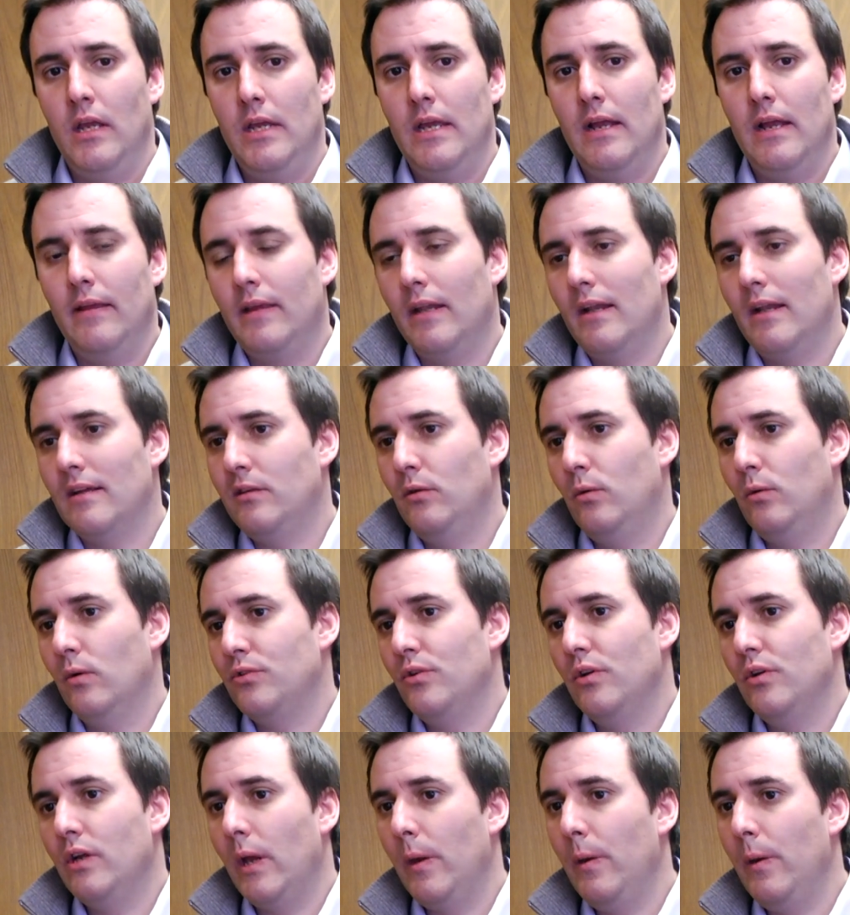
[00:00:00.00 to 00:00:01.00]
Y ante la
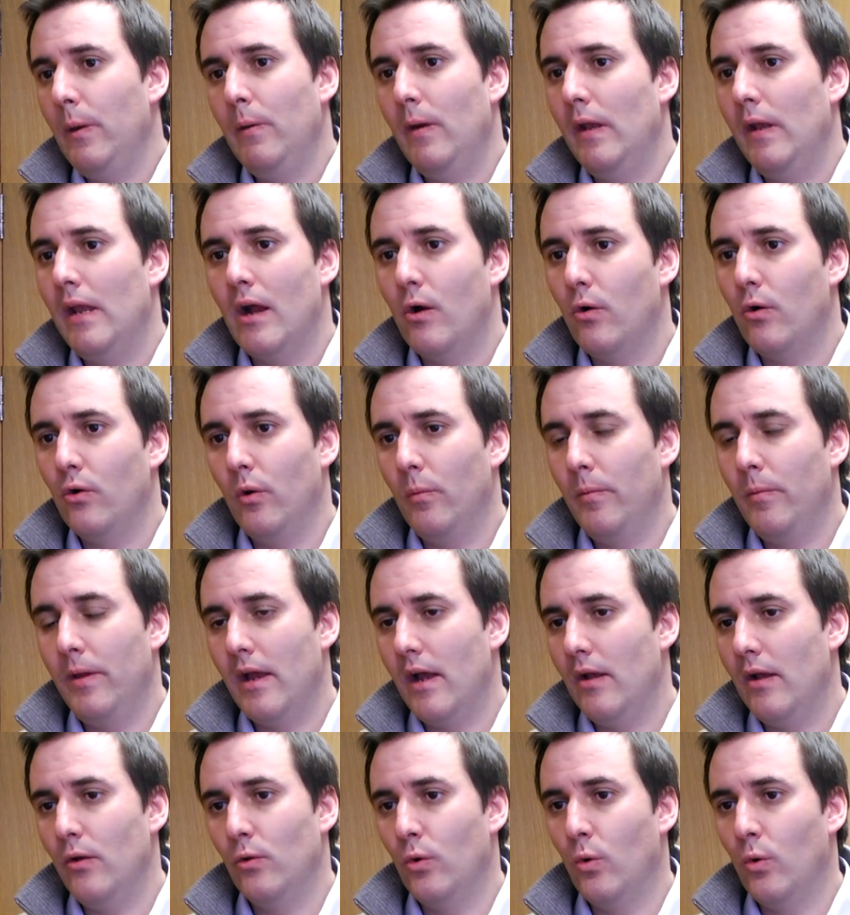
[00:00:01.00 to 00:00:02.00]
situación que vive la
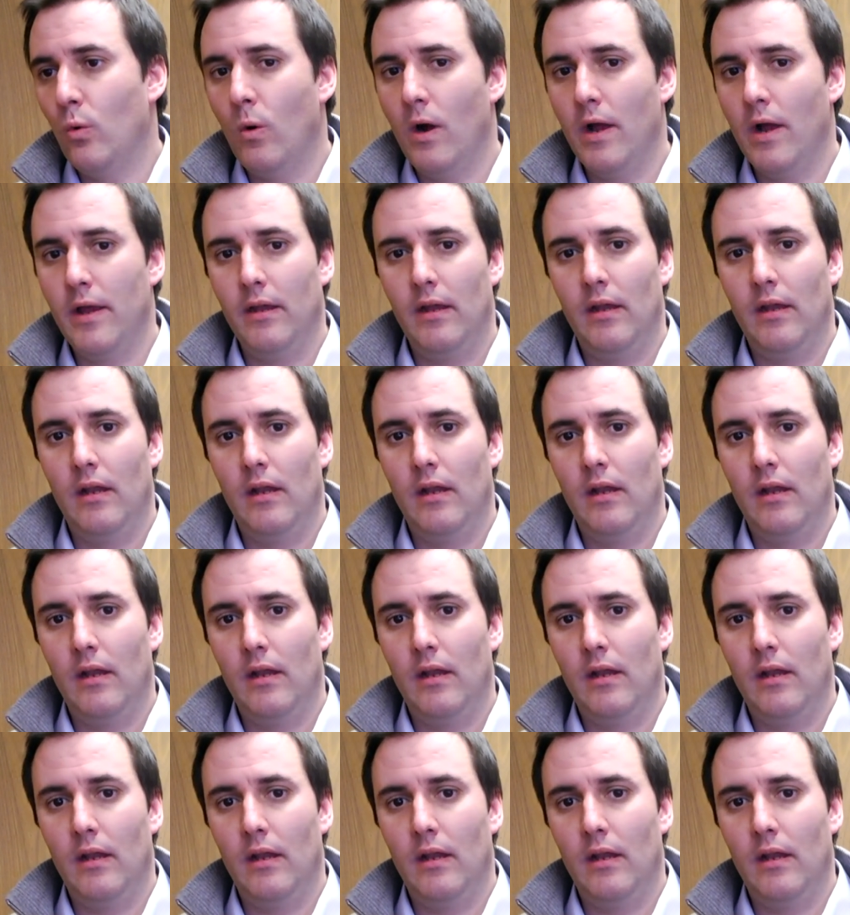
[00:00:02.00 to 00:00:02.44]
economía del Uruguay,